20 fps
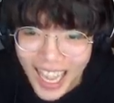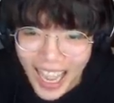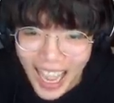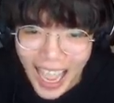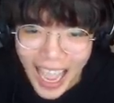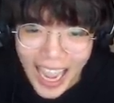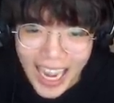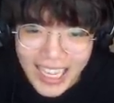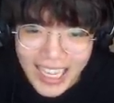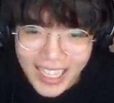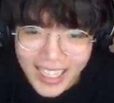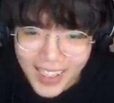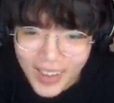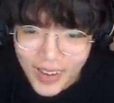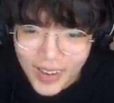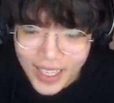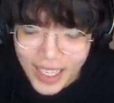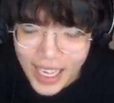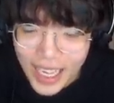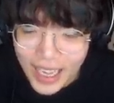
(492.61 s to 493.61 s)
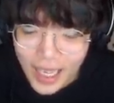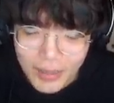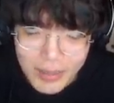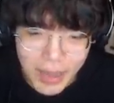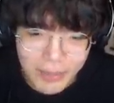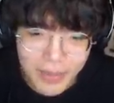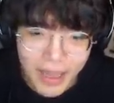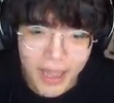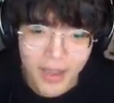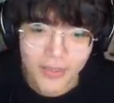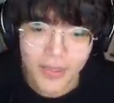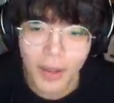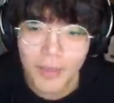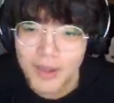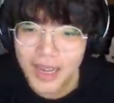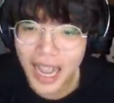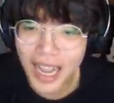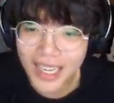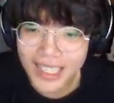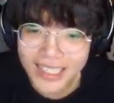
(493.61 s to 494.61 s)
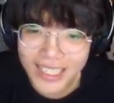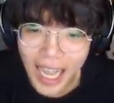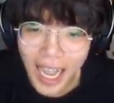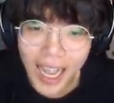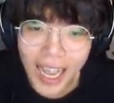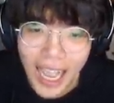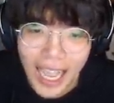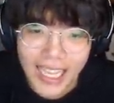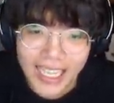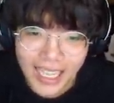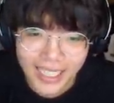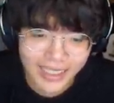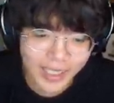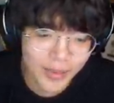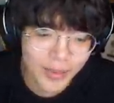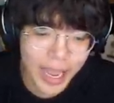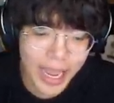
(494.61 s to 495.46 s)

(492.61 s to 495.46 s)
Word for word: Ai là người, lộn nhầm Phong cận sợ ai nhất trong